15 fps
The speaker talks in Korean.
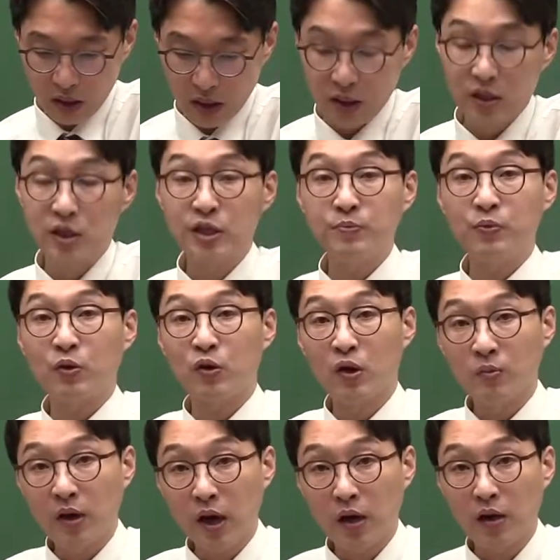그러니까 20%
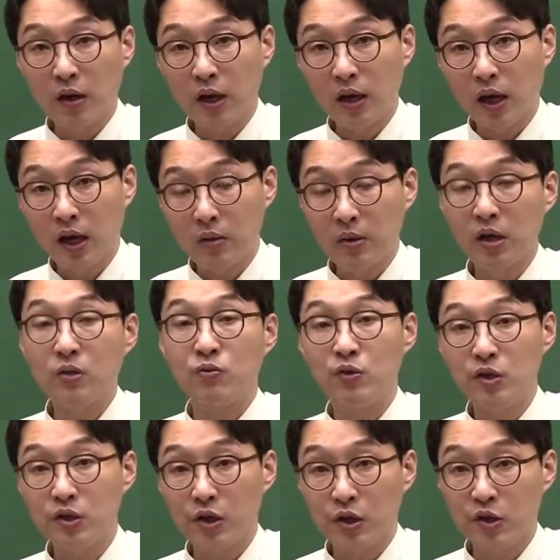넘어가거나 아니면
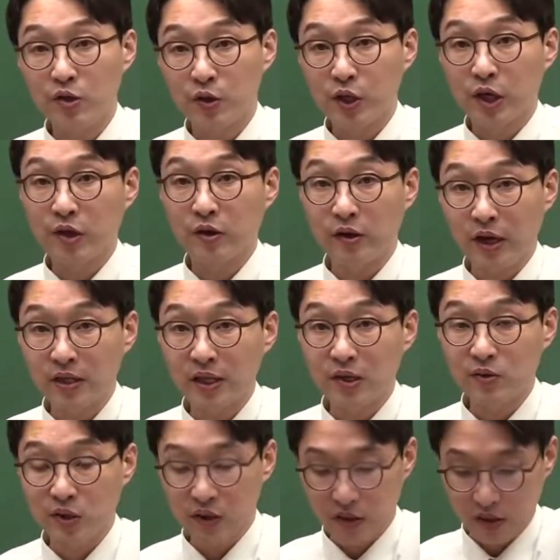유의적인 영향력을
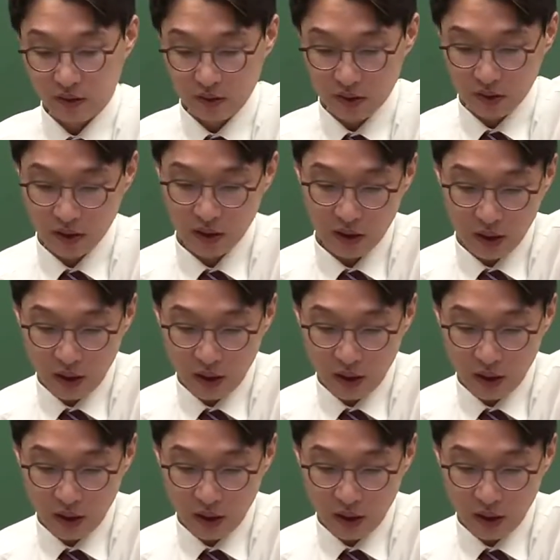행사할 수 있거나 그렇죠.